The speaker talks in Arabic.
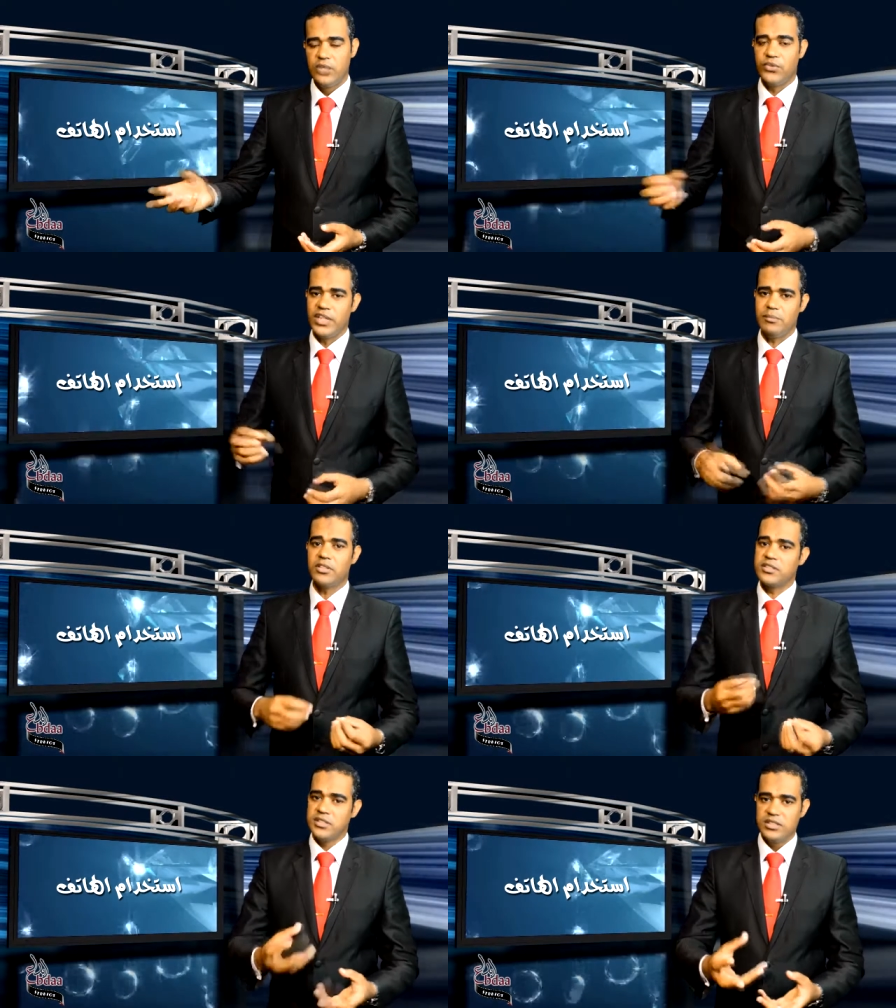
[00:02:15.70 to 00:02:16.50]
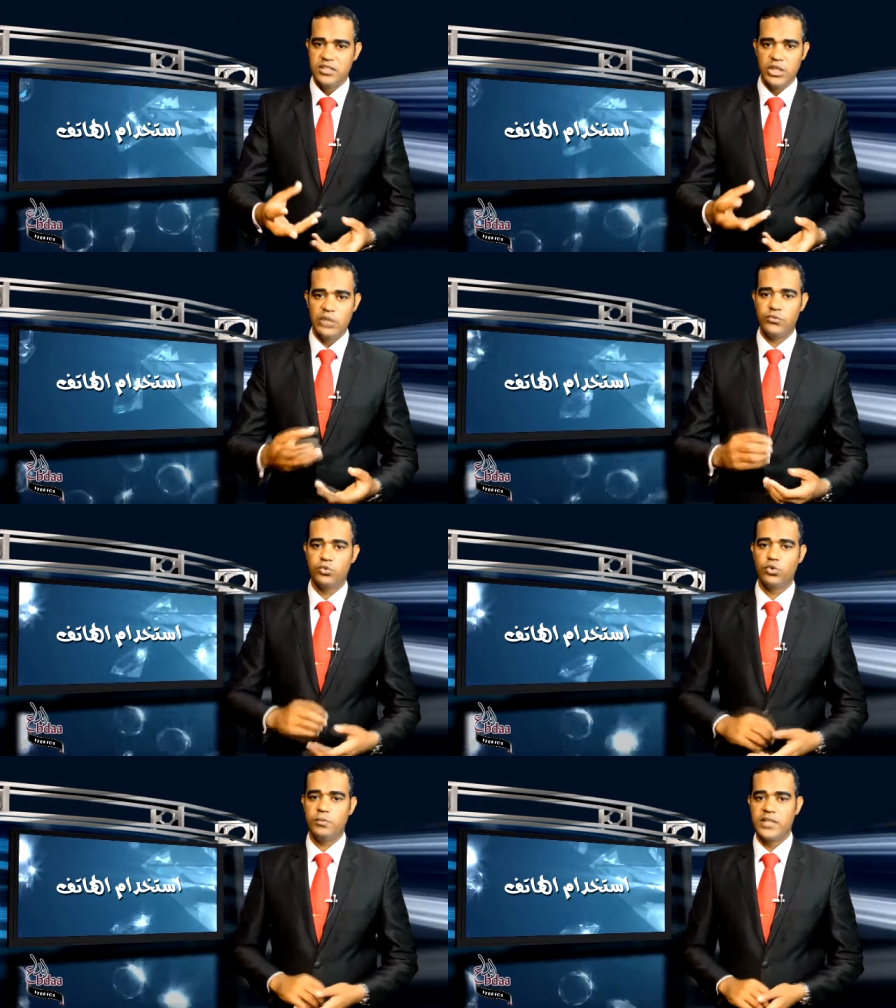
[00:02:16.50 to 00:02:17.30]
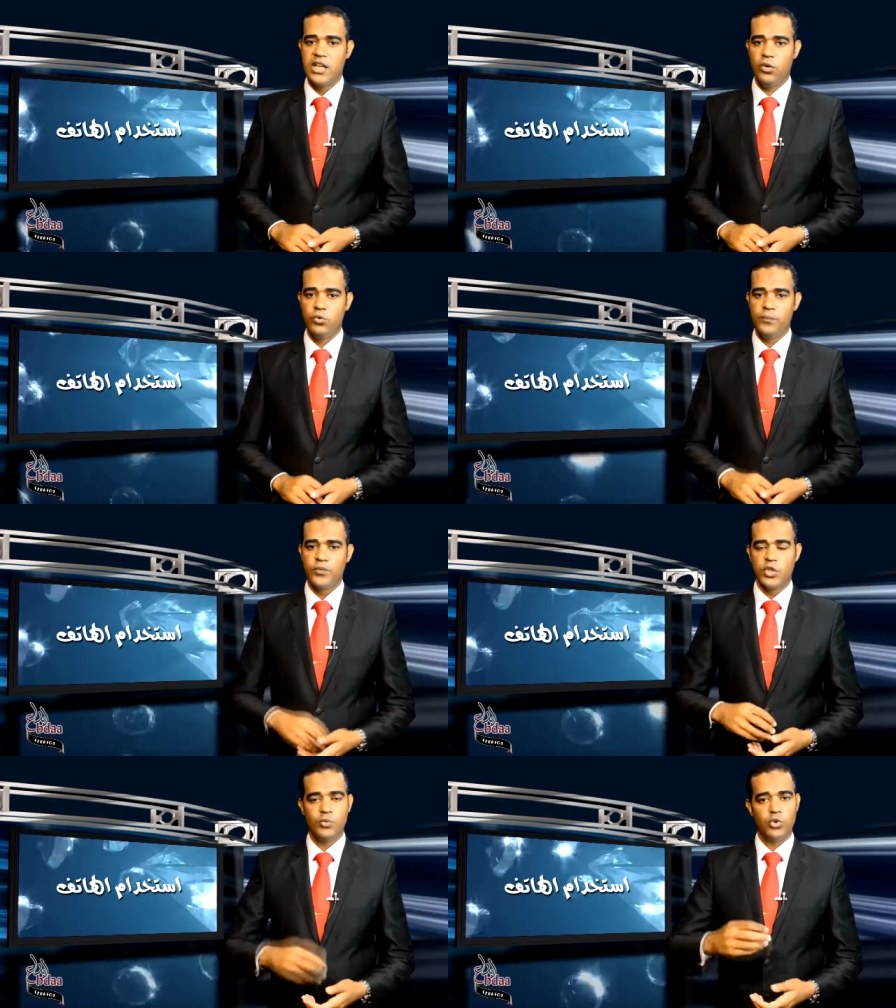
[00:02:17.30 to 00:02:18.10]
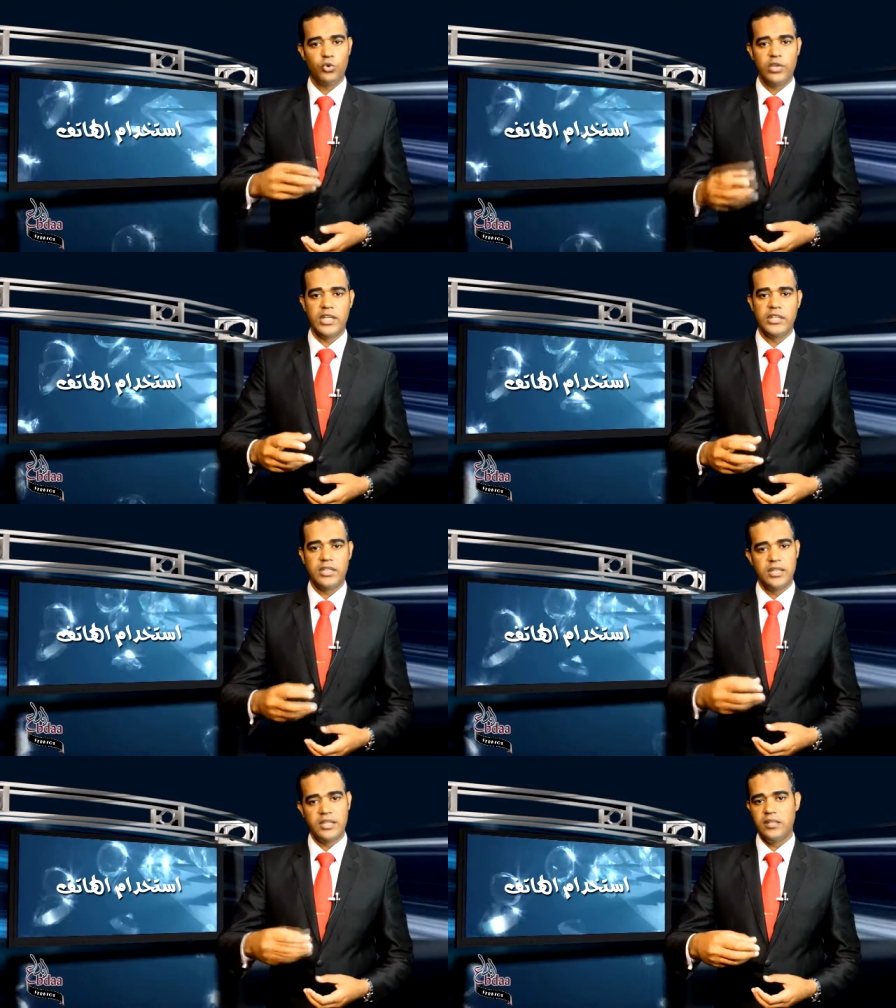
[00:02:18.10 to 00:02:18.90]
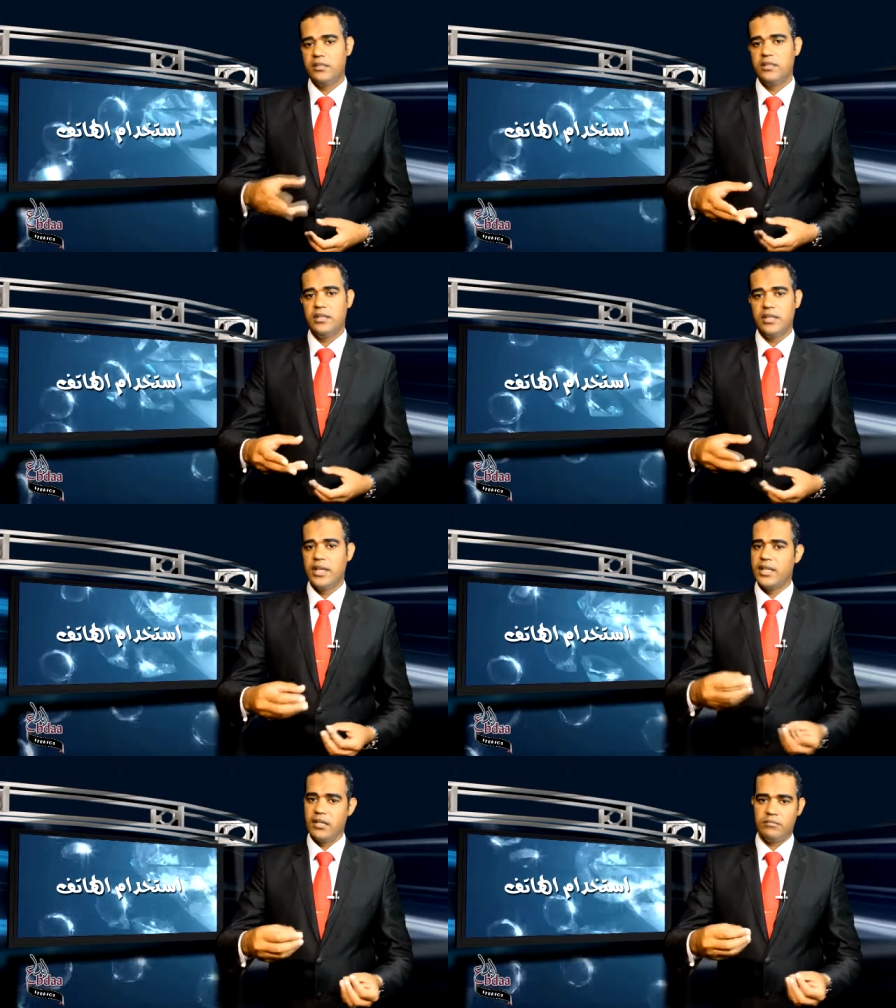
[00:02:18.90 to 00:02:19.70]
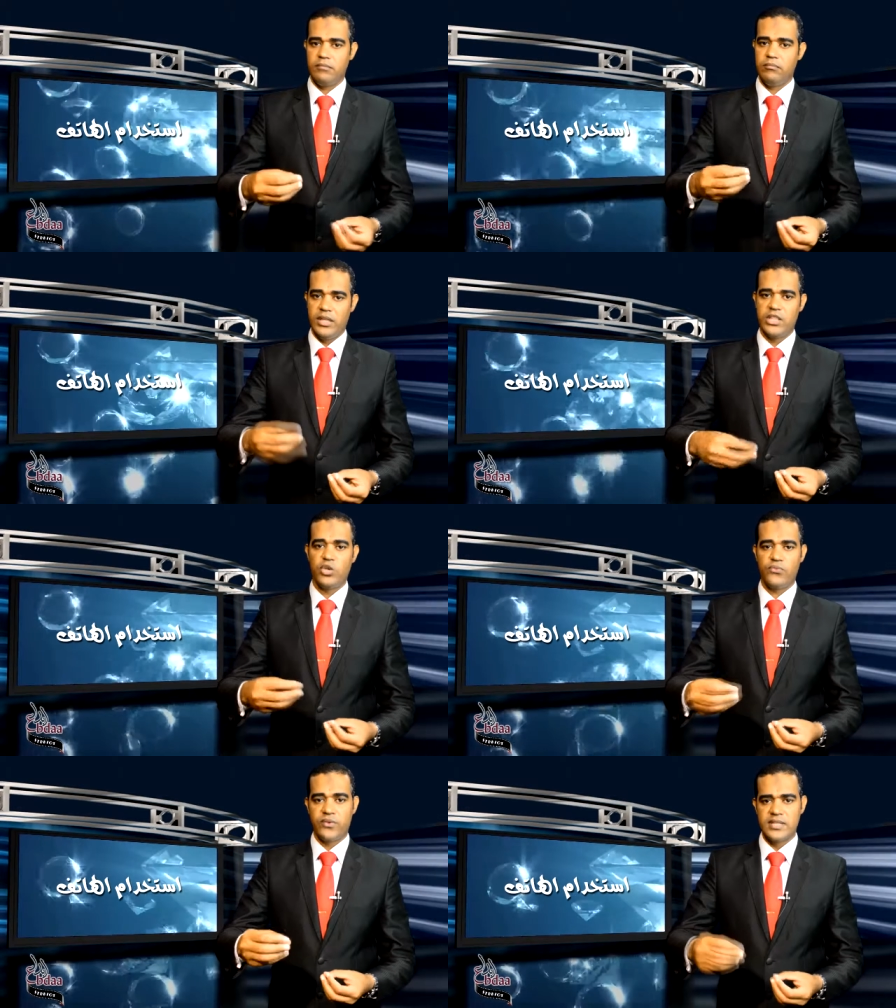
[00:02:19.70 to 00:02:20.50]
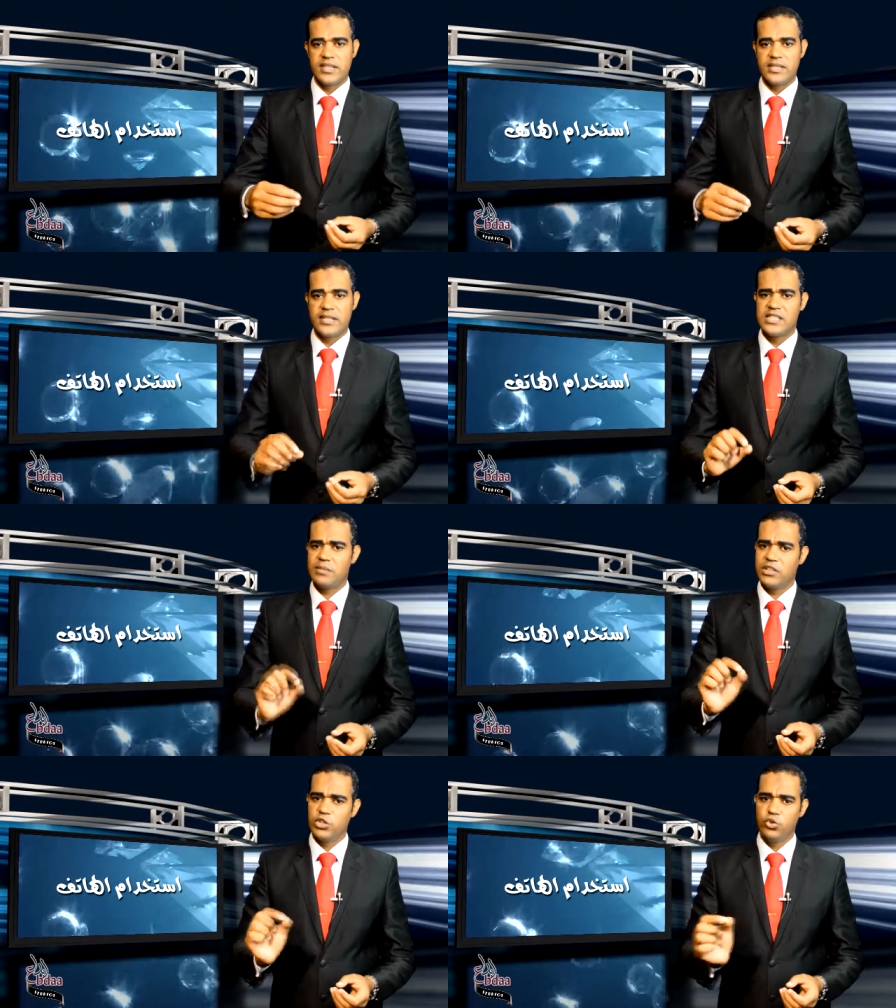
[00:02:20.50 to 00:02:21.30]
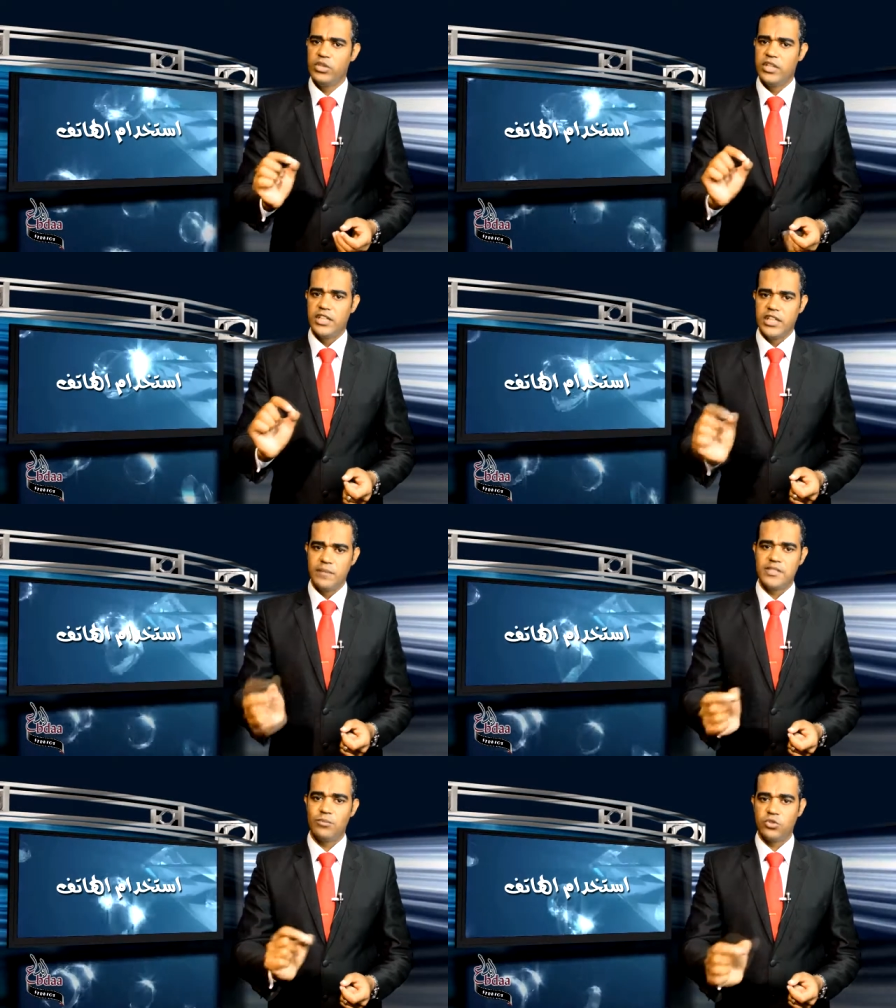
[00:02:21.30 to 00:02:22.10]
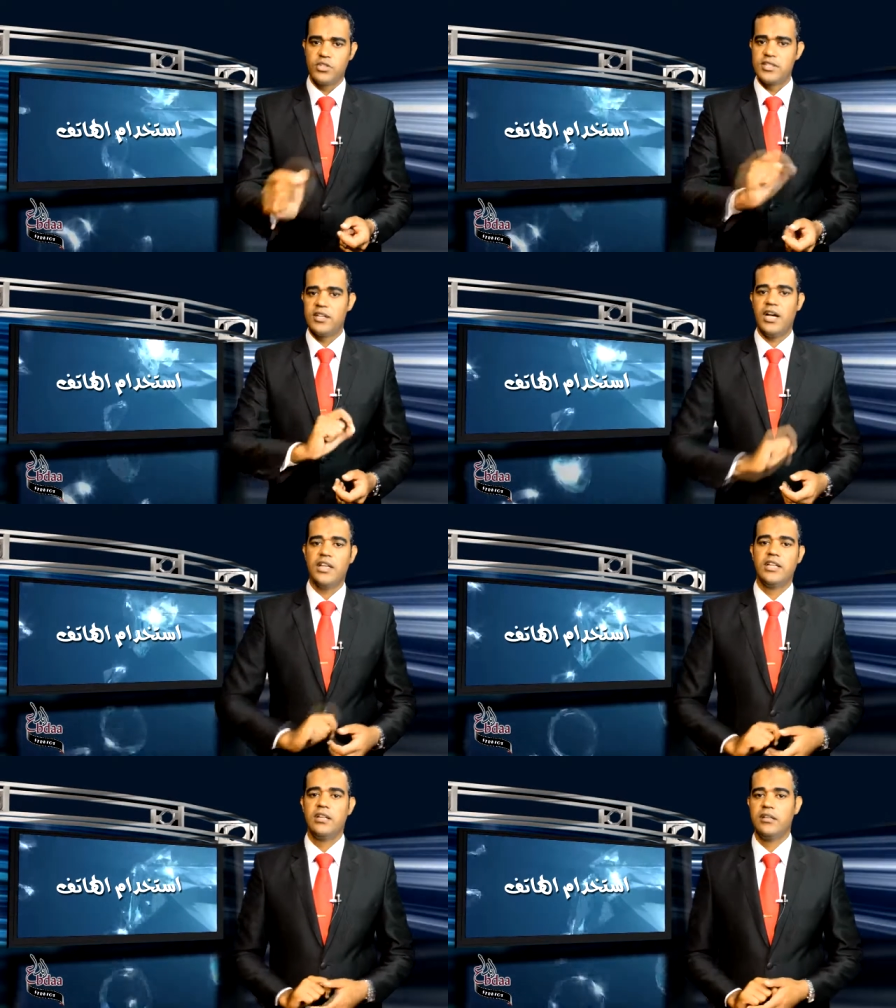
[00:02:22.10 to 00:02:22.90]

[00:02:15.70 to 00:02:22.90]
فانا برضي الفضول بتاعه وبقول له والله آه، انا محتاجه في كذا كذا كذا بديله نبذه مختصره عن